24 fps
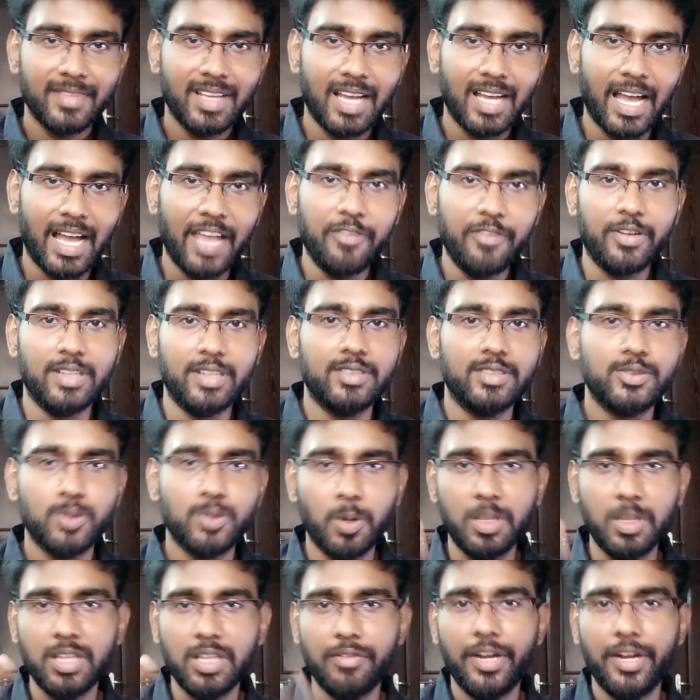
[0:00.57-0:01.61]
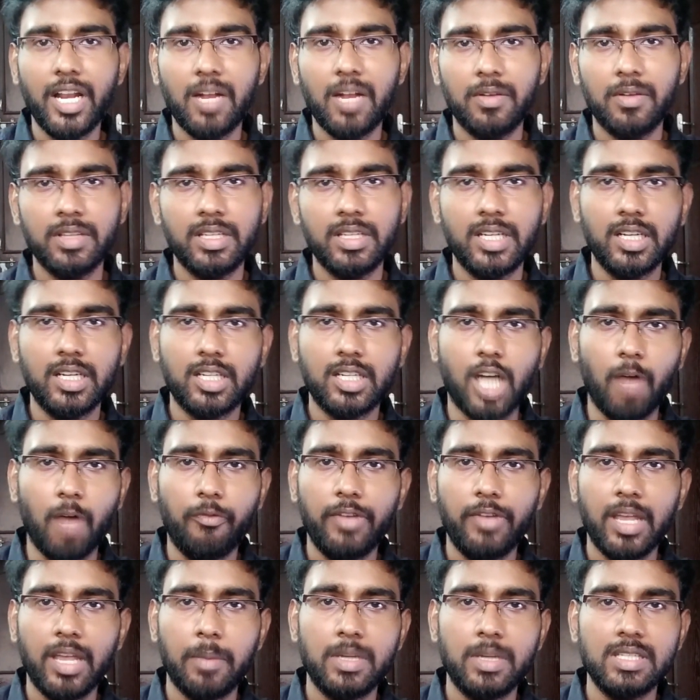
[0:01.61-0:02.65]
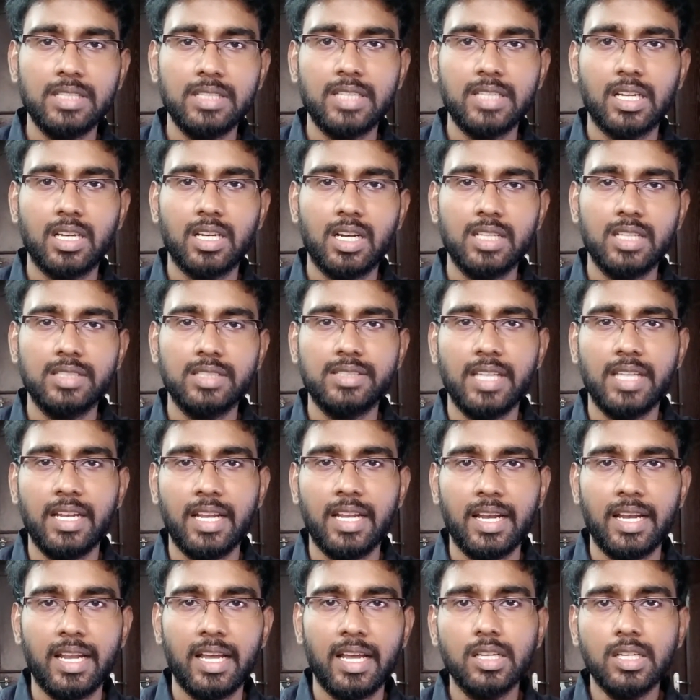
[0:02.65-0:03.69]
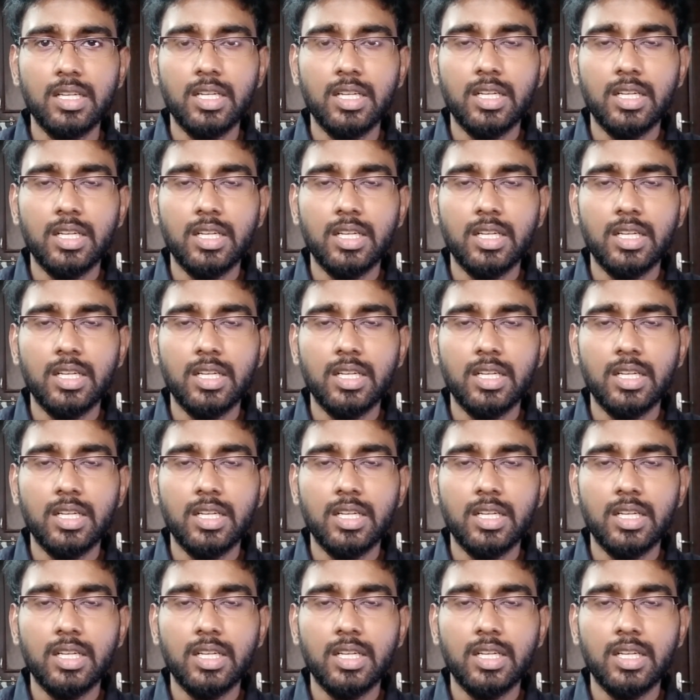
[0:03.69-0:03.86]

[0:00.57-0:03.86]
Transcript: ஹாய் ஃப்ரெண்ட்ஸ் ஸோ இந்த வீடியோ வந்துட்டு டாப் ஃபைவ் எமர்ஜிங் டெக்னாலஜிஸ் என்னென்ன